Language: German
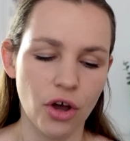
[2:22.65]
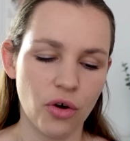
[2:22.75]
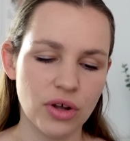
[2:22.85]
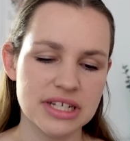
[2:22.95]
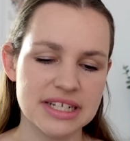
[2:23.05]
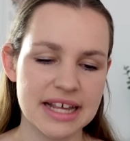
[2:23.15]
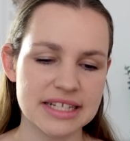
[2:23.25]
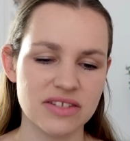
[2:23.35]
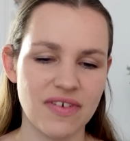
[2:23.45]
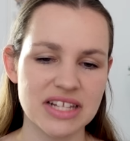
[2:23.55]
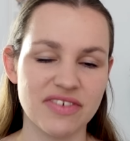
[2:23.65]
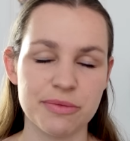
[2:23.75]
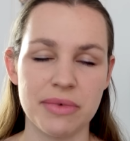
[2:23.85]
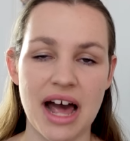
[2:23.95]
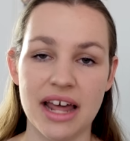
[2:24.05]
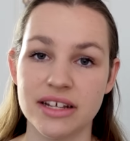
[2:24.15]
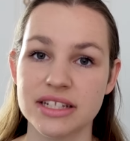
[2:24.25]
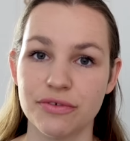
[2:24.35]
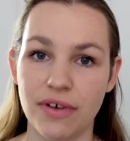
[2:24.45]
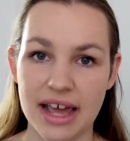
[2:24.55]
Und das ist was, was man
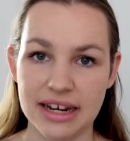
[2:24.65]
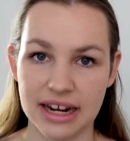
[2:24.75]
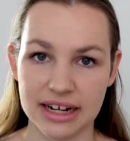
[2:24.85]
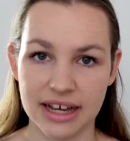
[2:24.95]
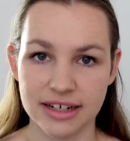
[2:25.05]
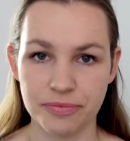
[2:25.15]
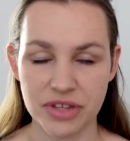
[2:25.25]
alles verändern kann.